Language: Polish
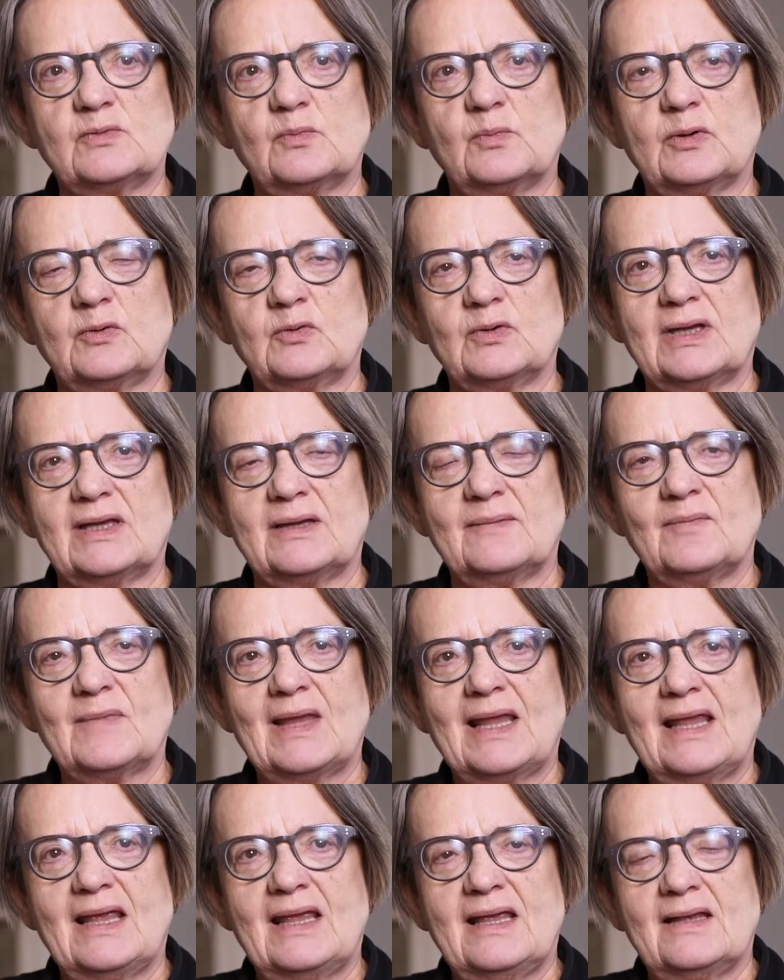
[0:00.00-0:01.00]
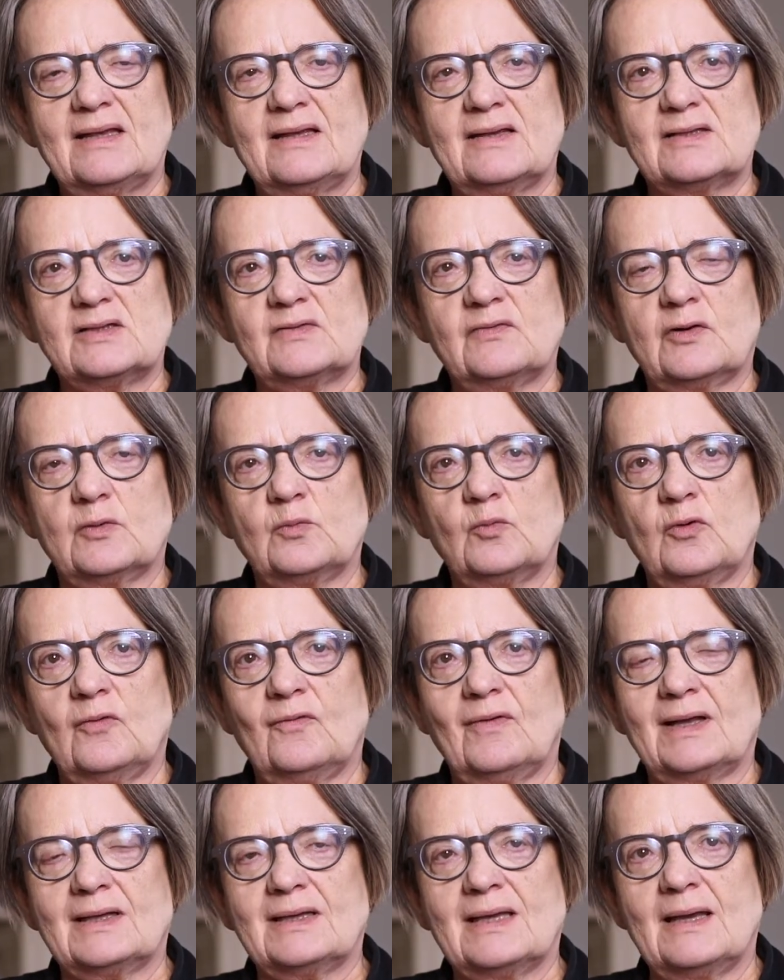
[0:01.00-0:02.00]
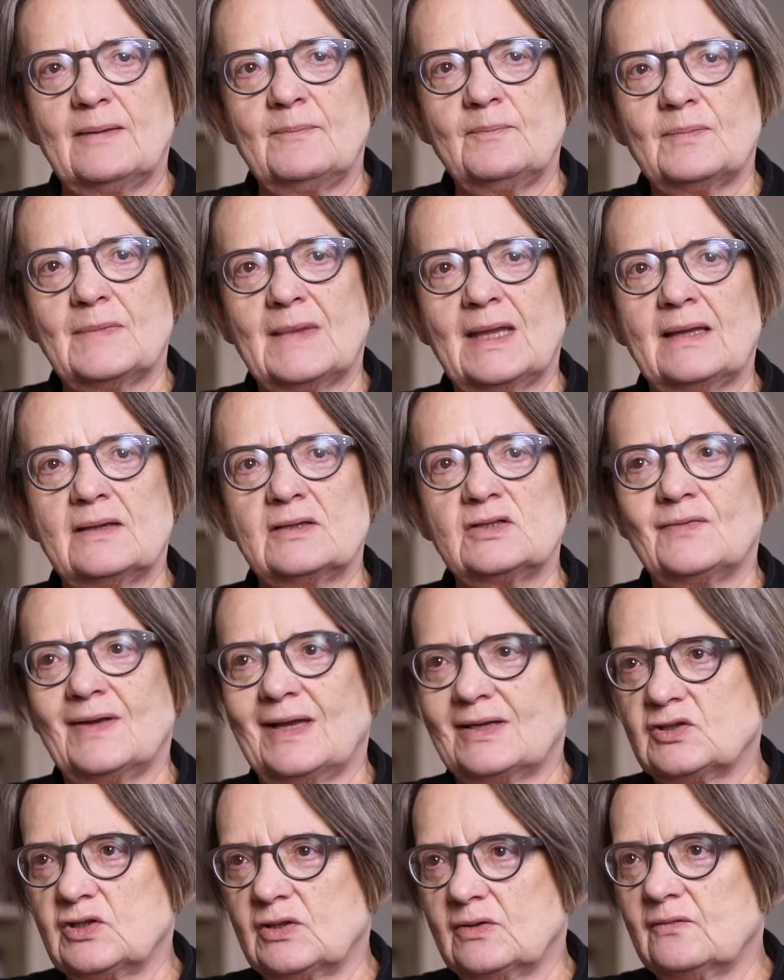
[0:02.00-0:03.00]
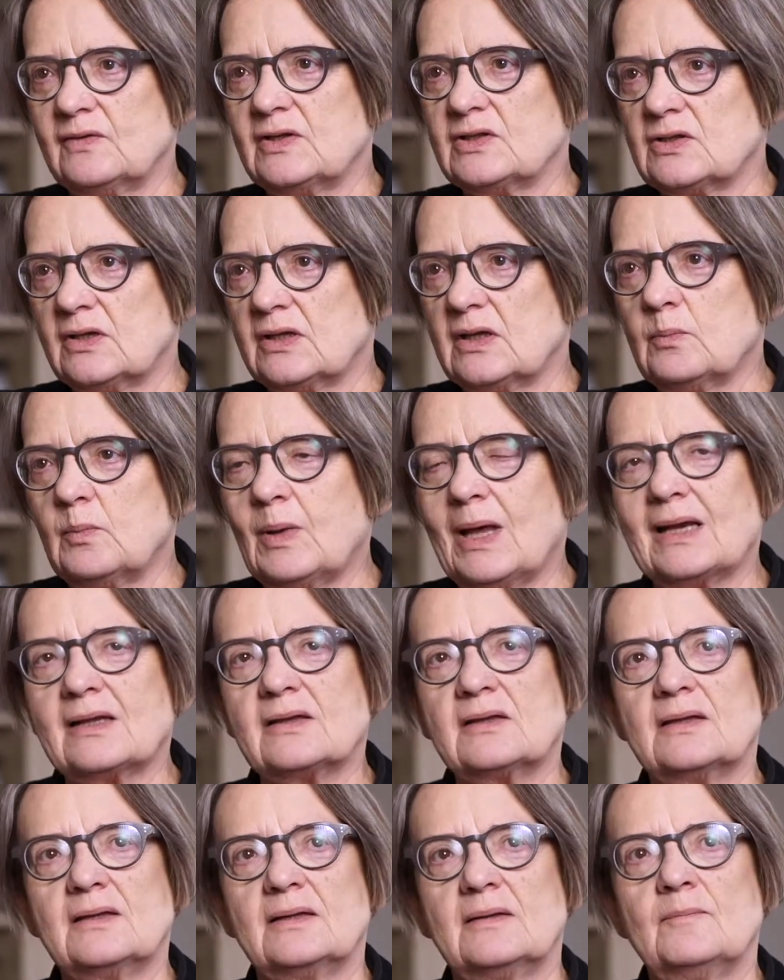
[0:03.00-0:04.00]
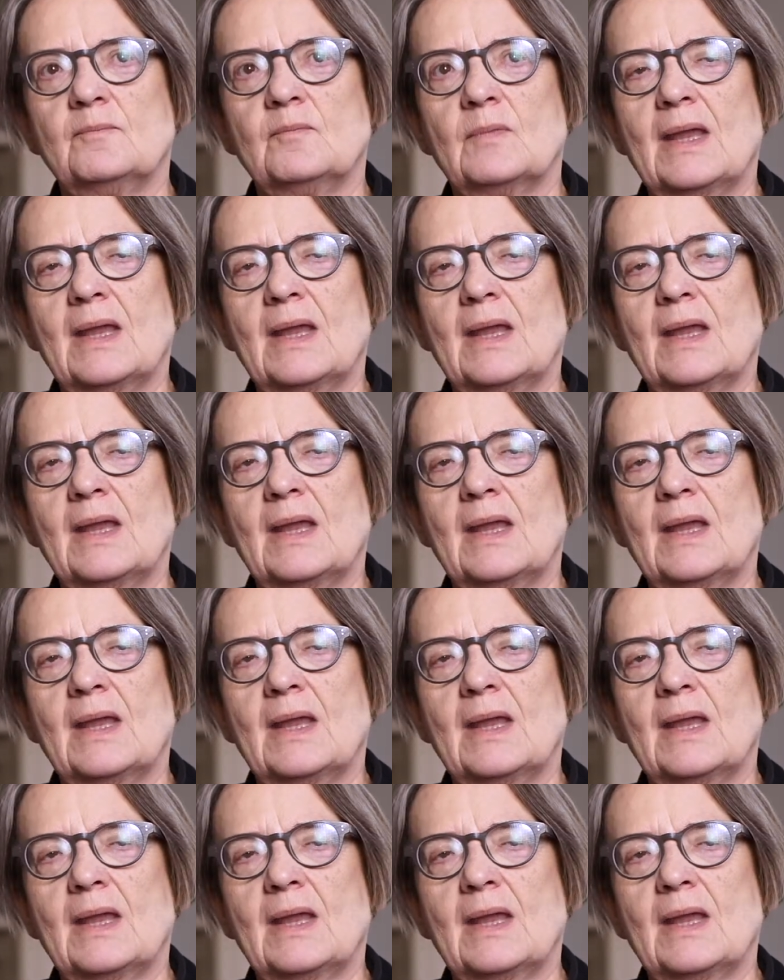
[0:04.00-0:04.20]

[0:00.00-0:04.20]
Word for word: zupełnie e, sformułowania, e, świadczy również o tej partii.